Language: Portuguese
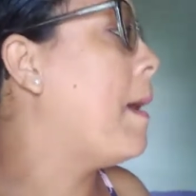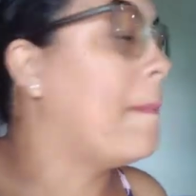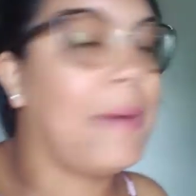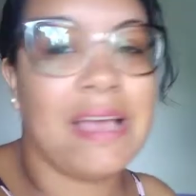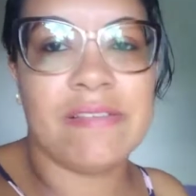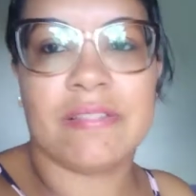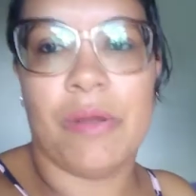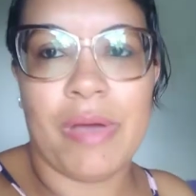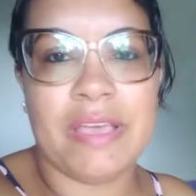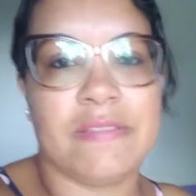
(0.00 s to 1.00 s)
Mas
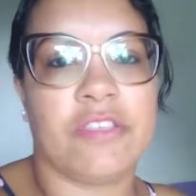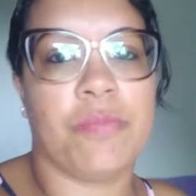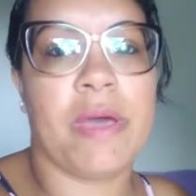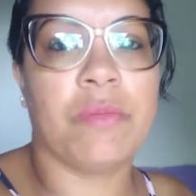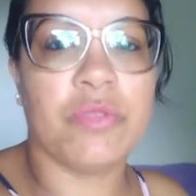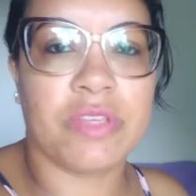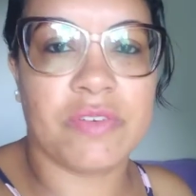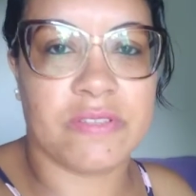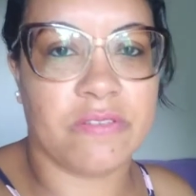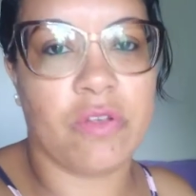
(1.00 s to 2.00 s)
então é isso, espero muito que
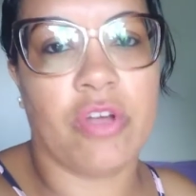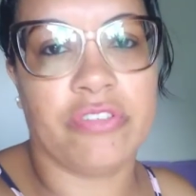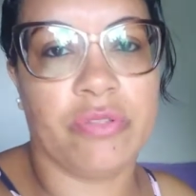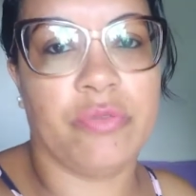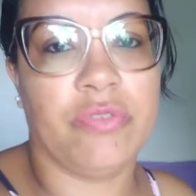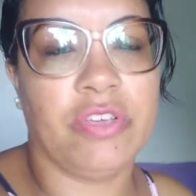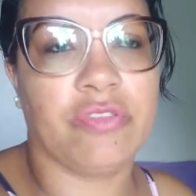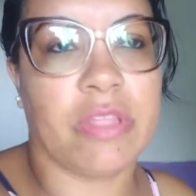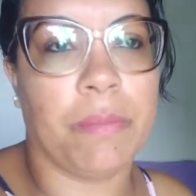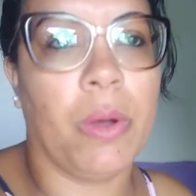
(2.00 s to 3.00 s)
vocês gostem do vídeo,
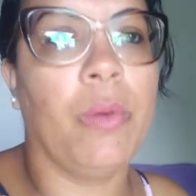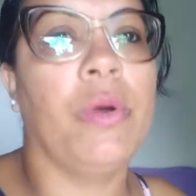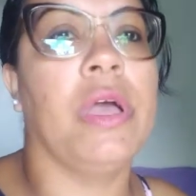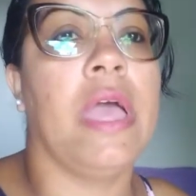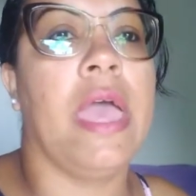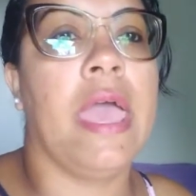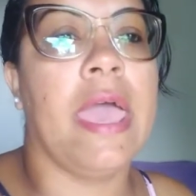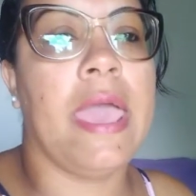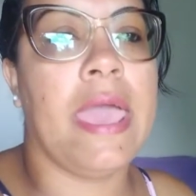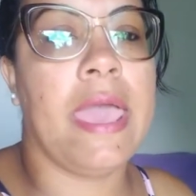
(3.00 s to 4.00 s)
tá bom?
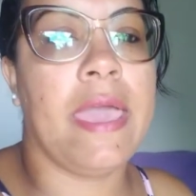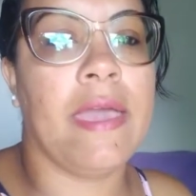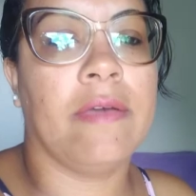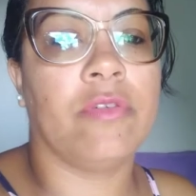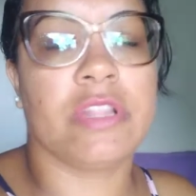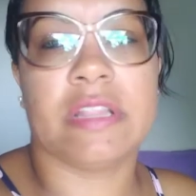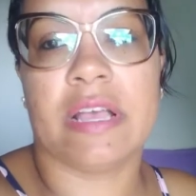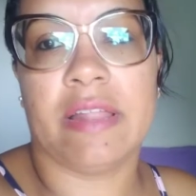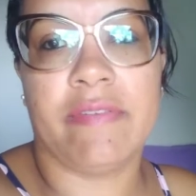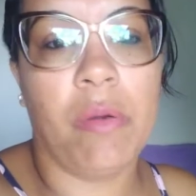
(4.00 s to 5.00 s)
É, vou tentar
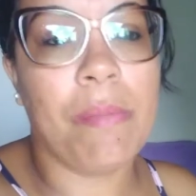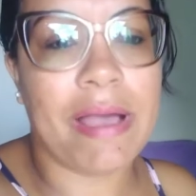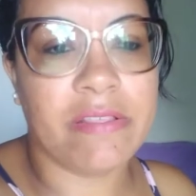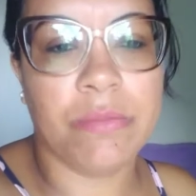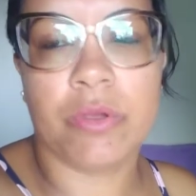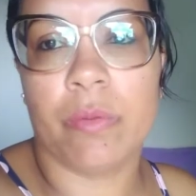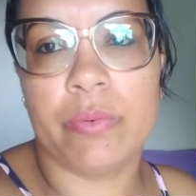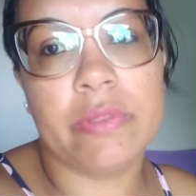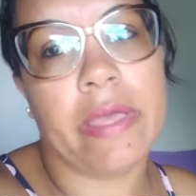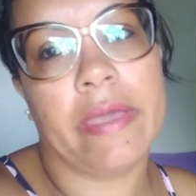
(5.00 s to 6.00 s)
gravar o máximo que eu
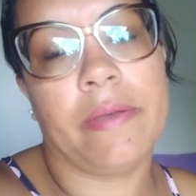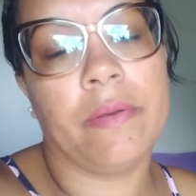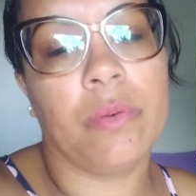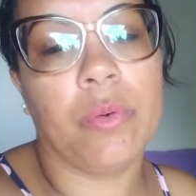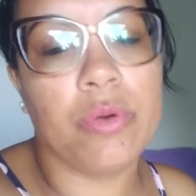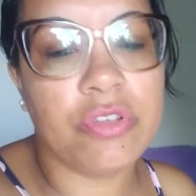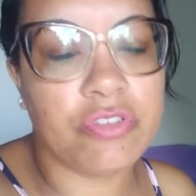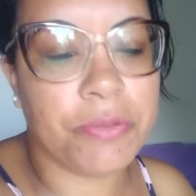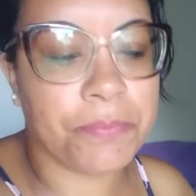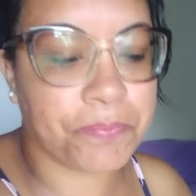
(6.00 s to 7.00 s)
puder
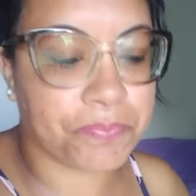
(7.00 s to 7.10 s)
hoje.